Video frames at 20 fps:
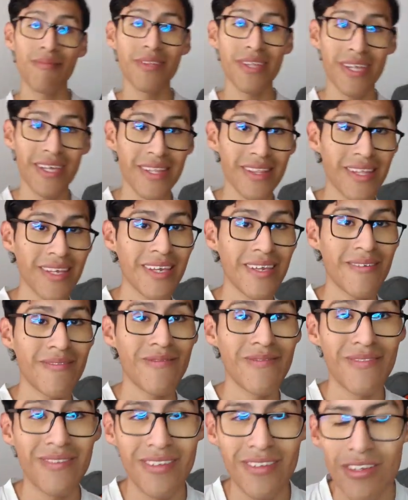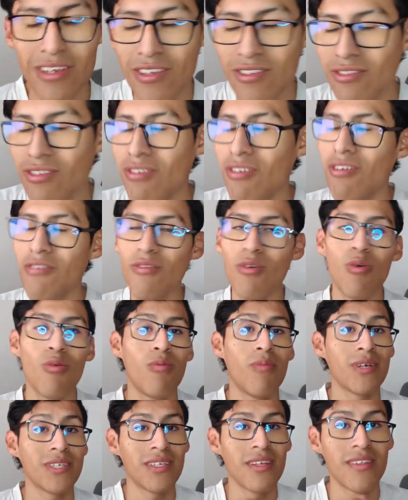voy a mentir, gente. Esto se lo
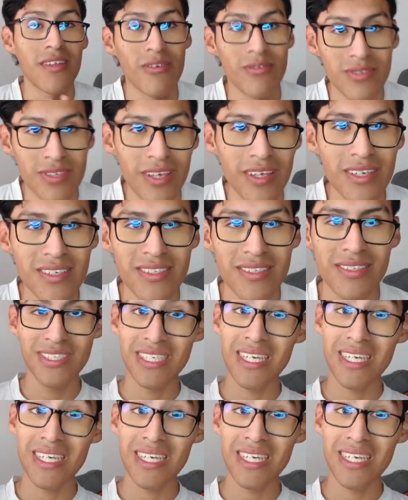debo bastante a ustedes.